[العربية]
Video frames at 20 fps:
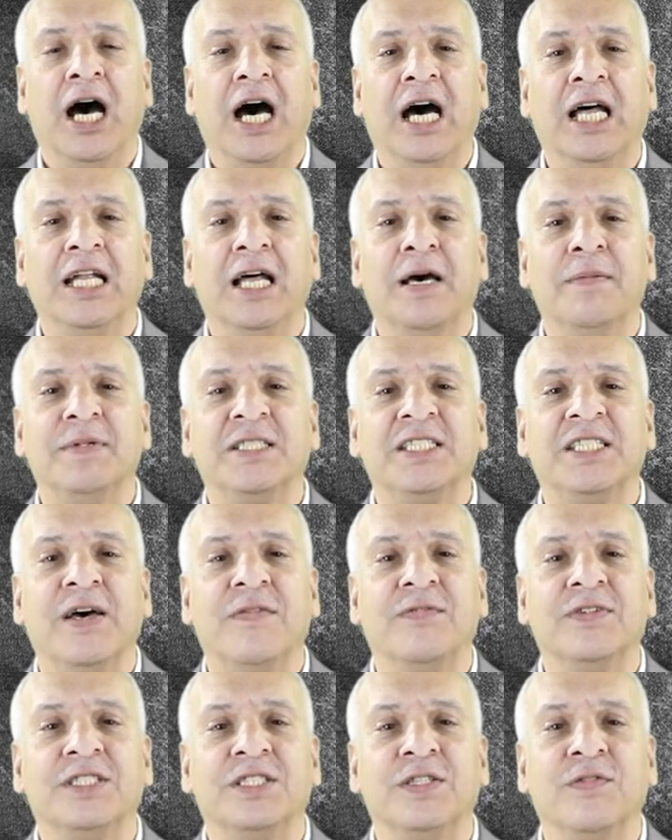على
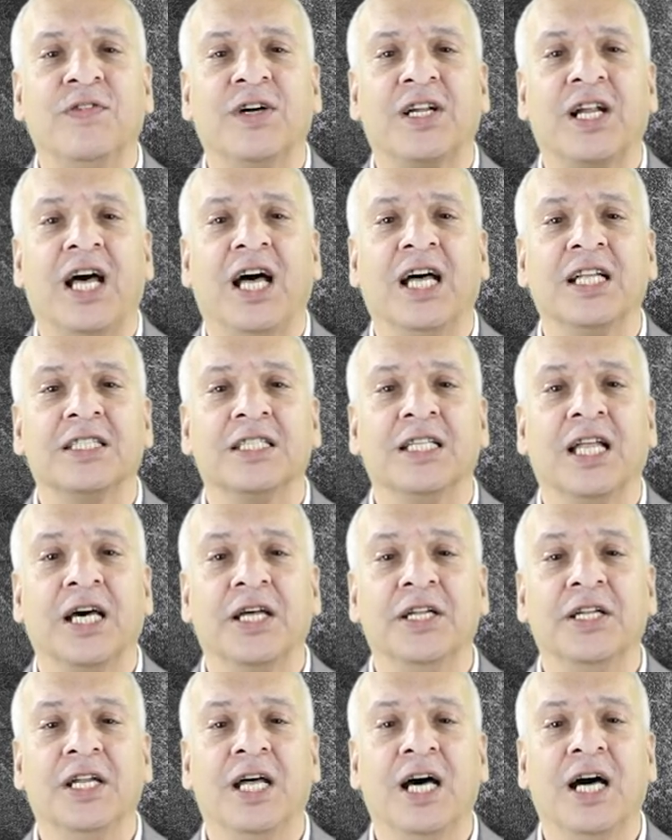مسافة صفر
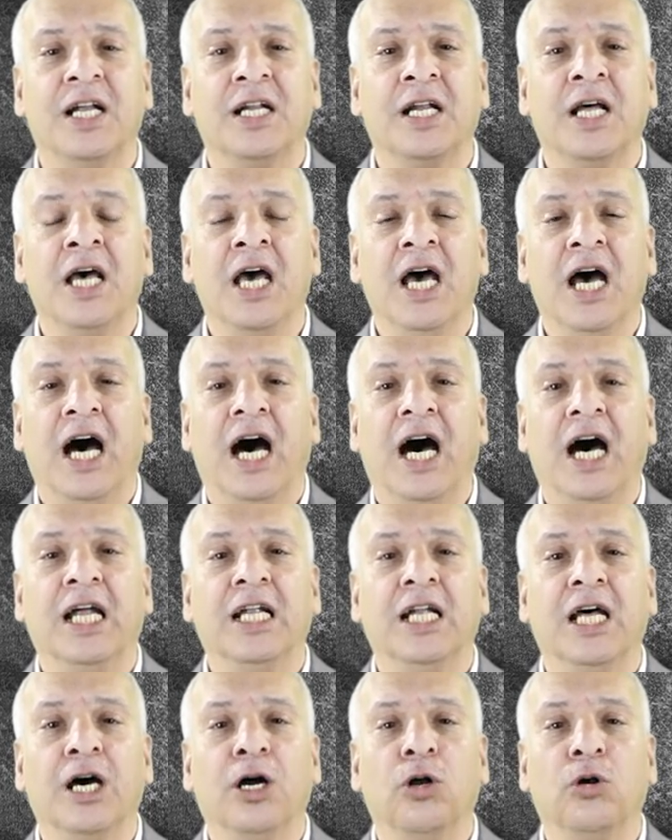أطلق النار
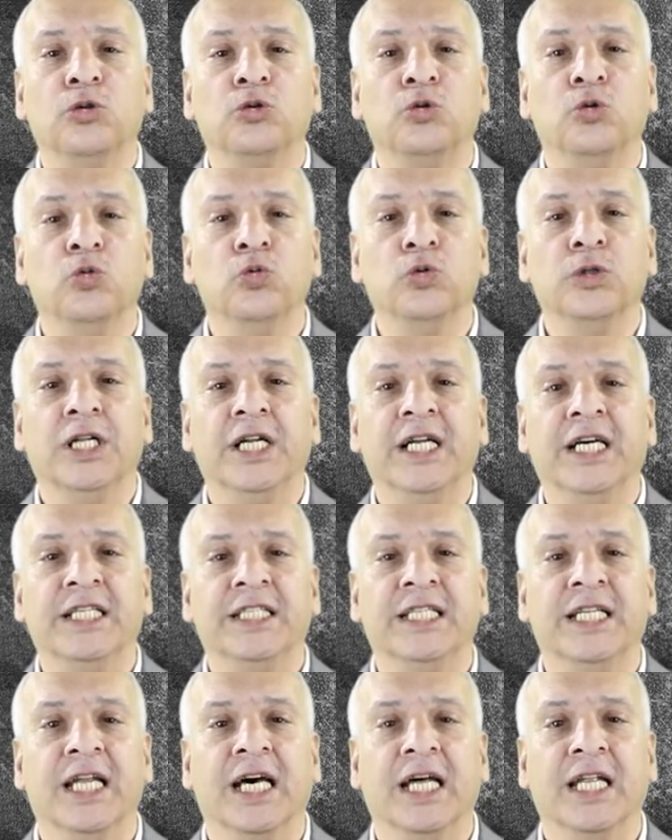على جنود
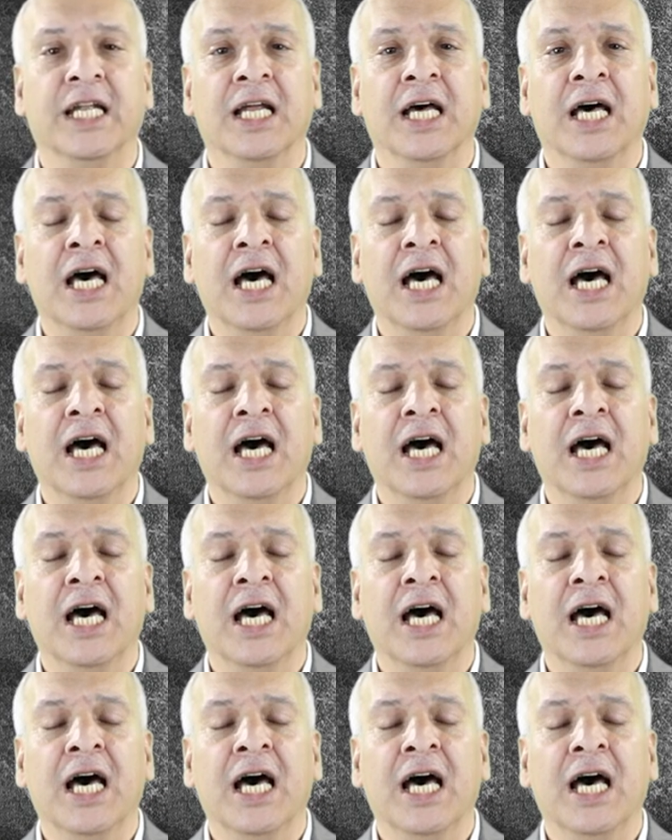الاحتلال